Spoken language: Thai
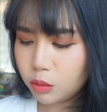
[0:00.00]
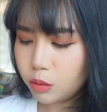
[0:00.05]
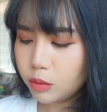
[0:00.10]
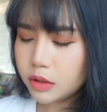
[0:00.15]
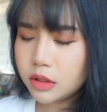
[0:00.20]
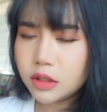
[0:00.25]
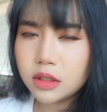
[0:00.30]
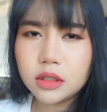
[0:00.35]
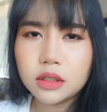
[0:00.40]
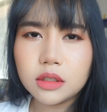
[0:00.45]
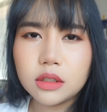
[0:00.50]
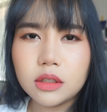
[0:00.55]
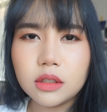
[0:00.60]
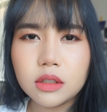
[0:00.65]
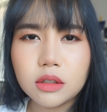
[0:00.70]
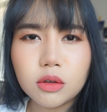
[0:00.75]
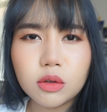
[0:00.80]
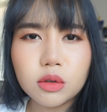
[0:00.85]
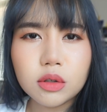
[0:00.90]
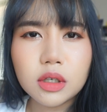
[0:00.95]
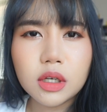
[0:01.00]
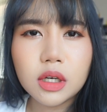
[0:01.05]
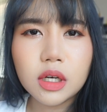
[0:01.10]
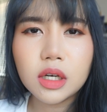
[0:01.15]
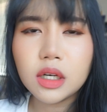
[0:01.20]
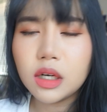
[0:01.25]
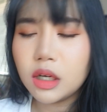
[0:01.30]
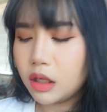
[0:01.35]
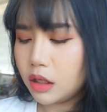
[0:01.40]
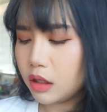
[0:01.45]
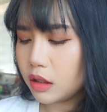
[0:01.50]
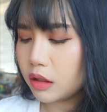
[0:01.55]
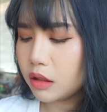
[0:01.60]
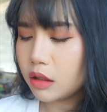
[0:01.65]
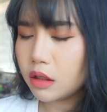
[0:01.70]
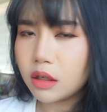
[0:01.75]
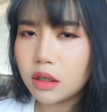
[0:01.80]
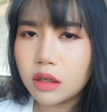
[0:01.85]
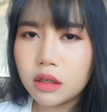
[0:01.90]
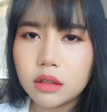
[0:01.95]
อุ้ยสิ่งนี้ก็น่ารัก
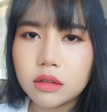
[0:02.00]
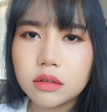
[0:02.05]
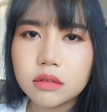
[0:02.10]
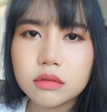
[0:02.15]
อะ